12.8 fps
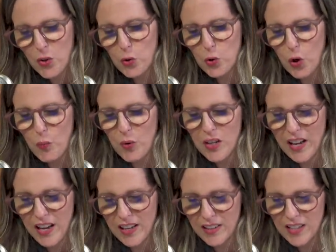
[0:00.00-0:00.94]
Sou
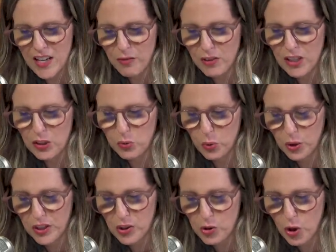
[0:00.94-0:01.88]
mulher e a vida
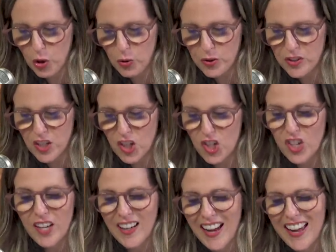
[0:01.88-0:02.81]
toda só consegui
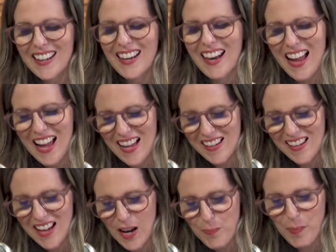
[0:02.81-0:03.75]
chegar lá
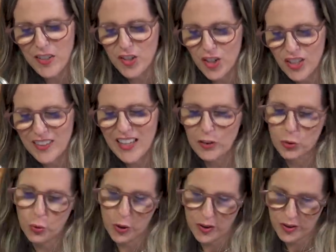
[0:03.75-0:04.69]
a partir da
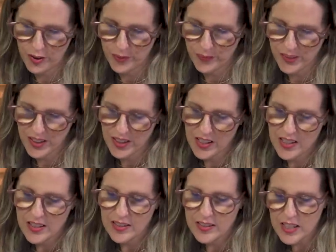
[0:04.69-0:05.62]
dor.
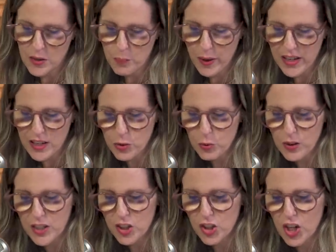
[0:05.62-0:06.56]
Sim, parece um
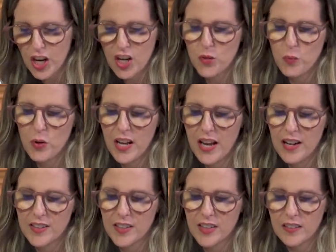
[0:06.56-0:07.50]
clichê de
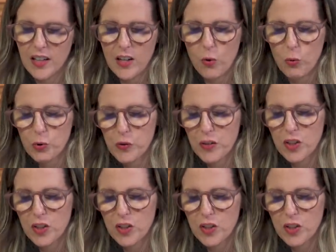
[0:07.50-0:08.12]
mulheres que têm alguns